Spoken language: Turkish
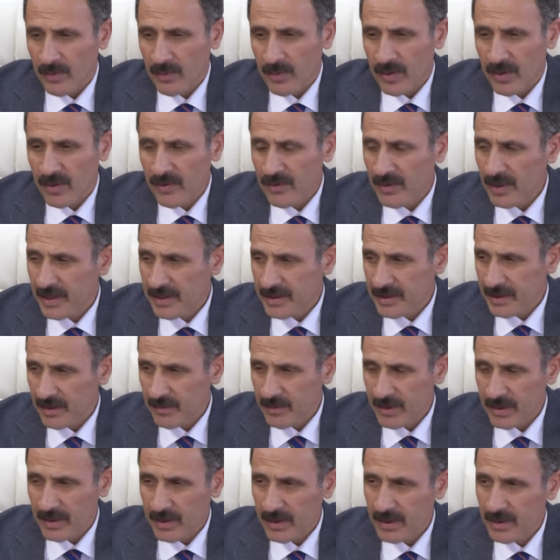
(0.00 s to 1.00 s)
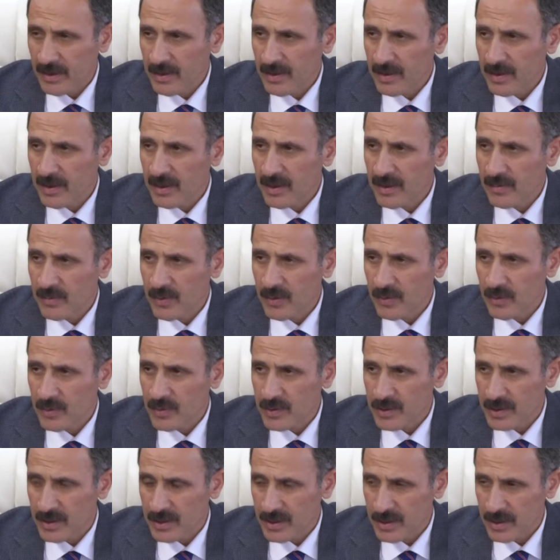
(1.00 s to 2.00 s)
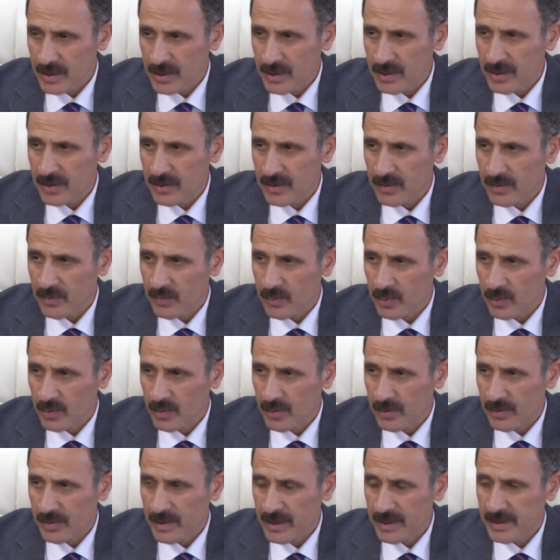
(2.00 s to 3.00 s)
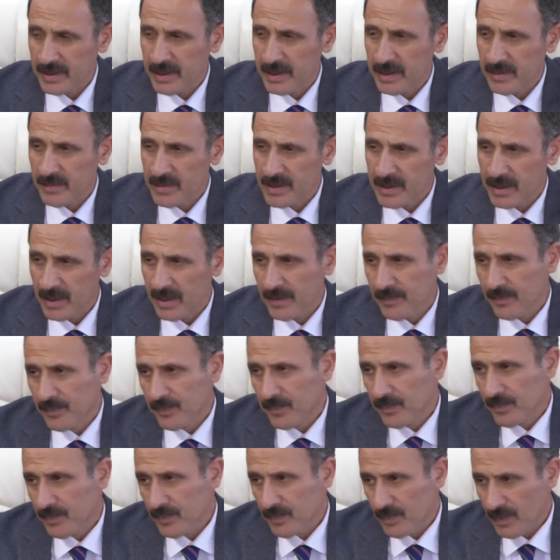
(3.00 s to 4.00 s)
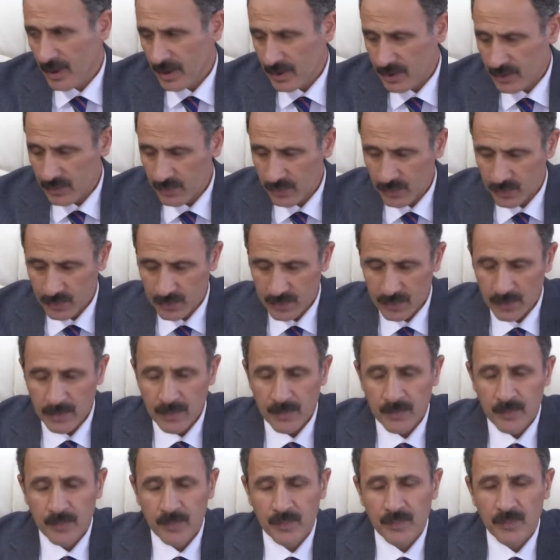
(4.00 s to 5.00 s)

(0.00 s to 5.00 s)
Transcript: birinci aşamada 7100 kişi bu kontenjanımıza başvurdu.